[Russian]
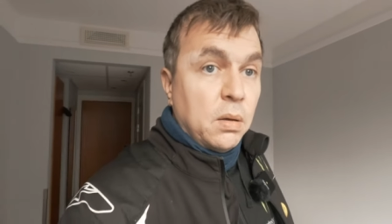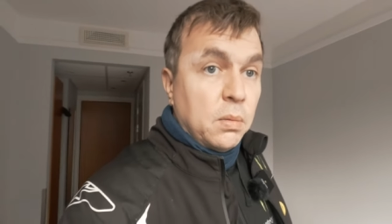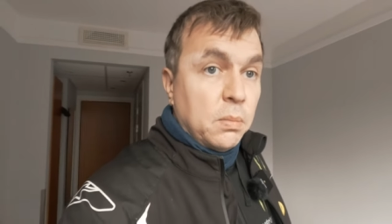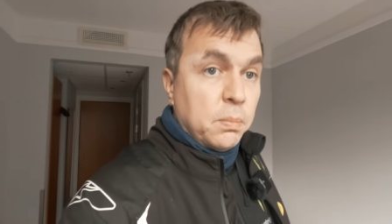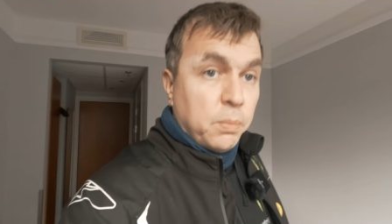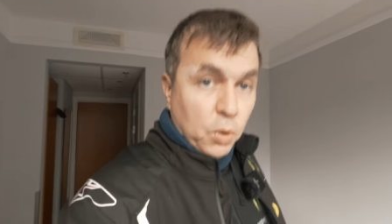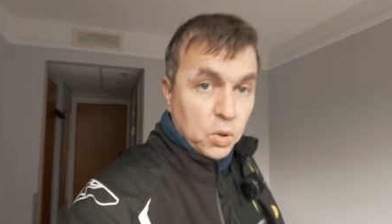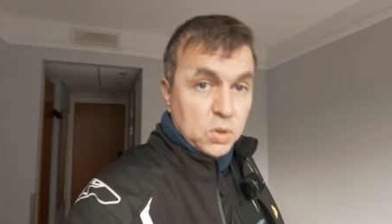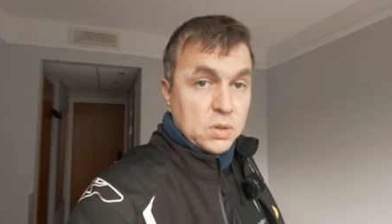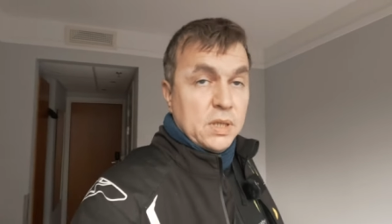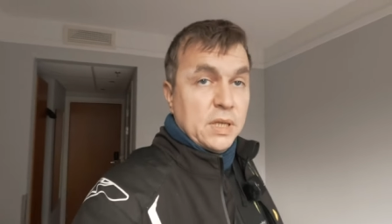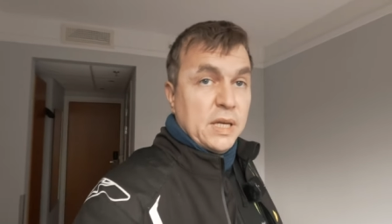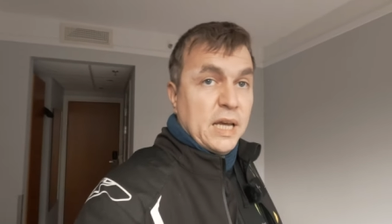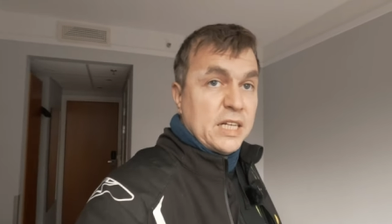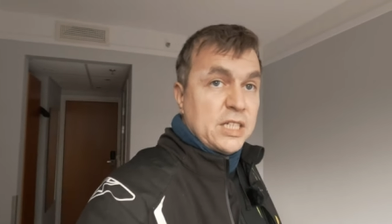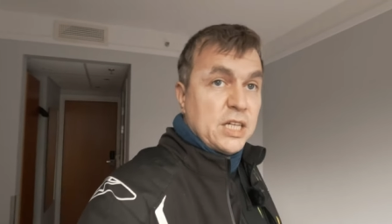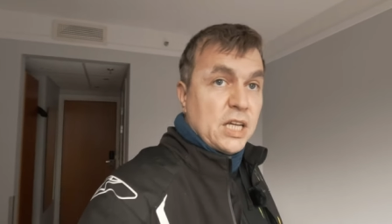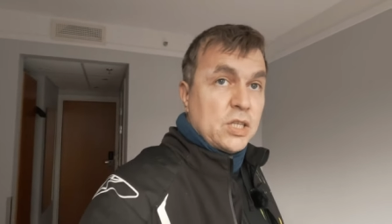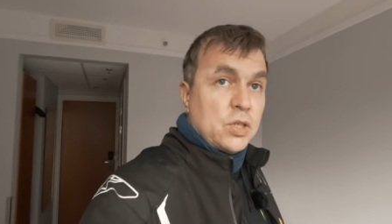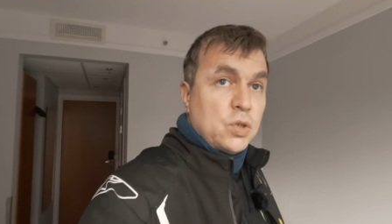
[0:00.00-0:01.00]
Просто я
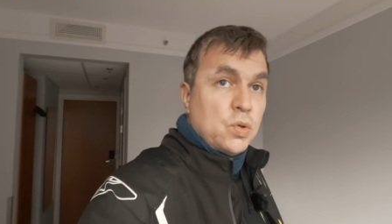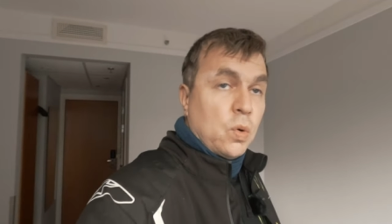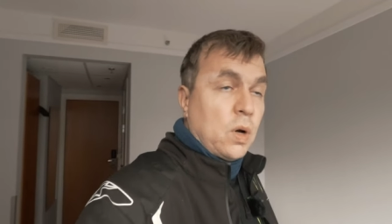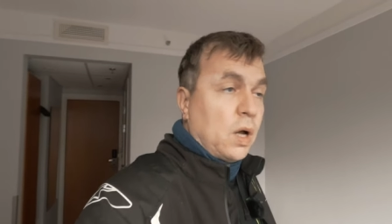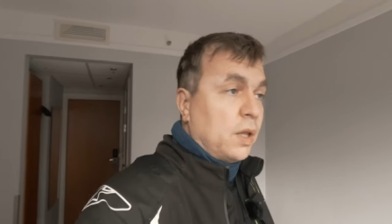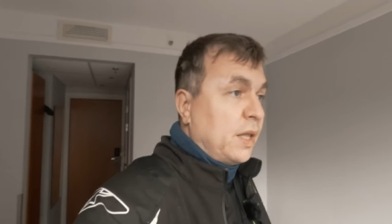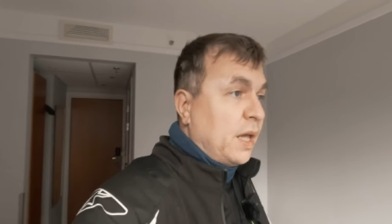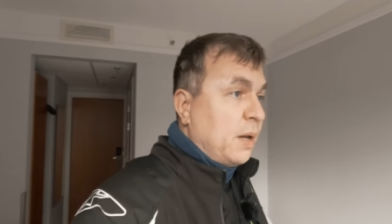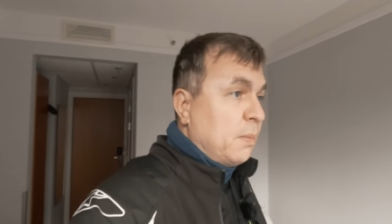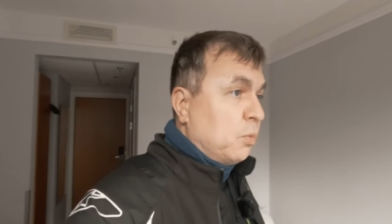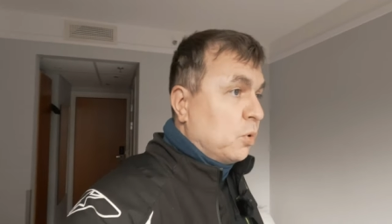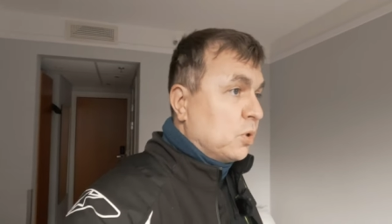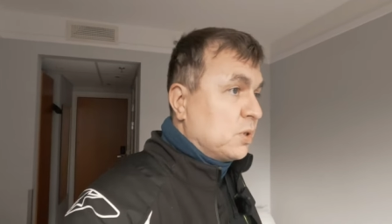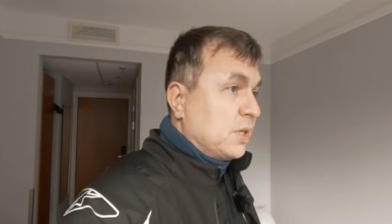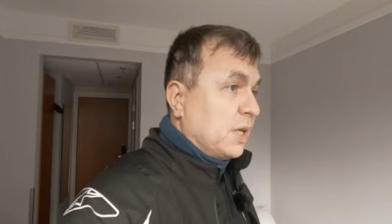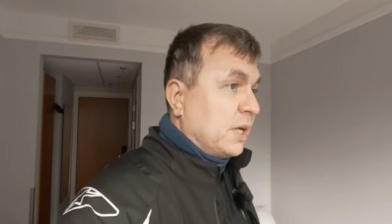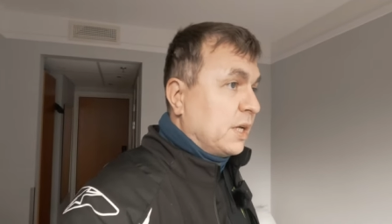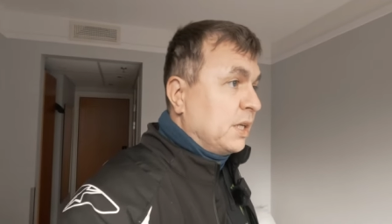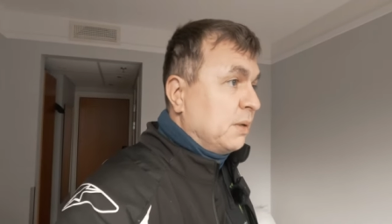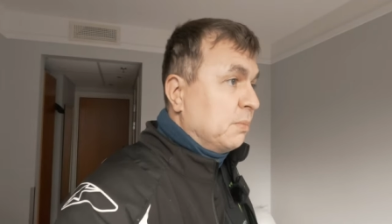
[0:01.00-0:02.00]
сейчас, сука, на
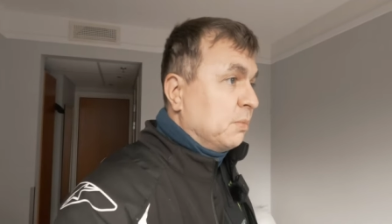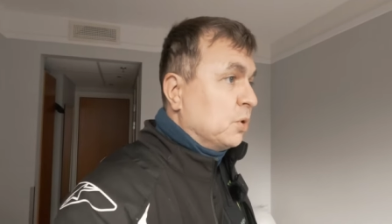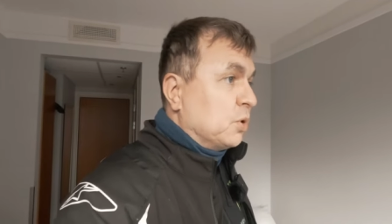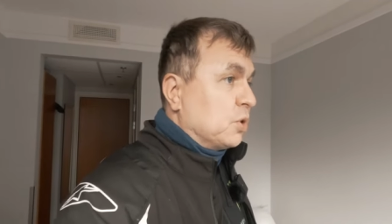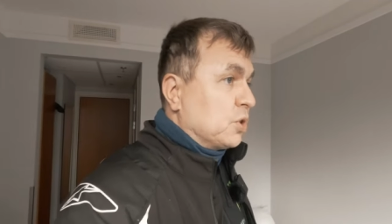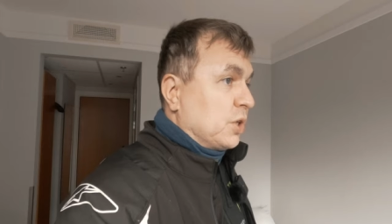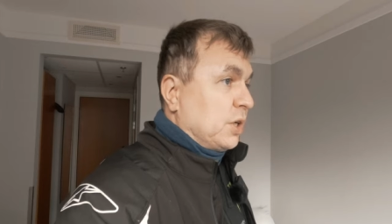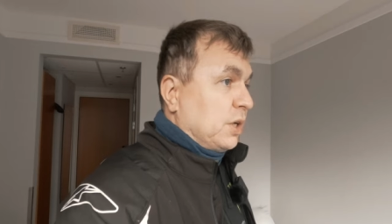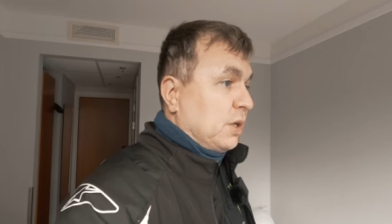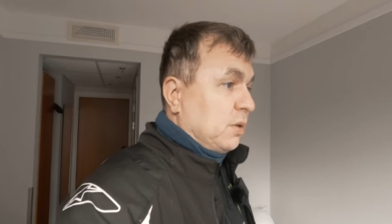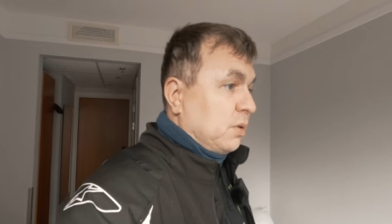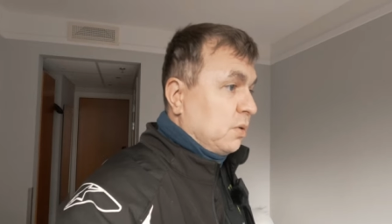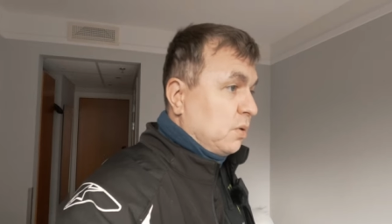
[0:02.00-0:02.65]
эмоциях немножко.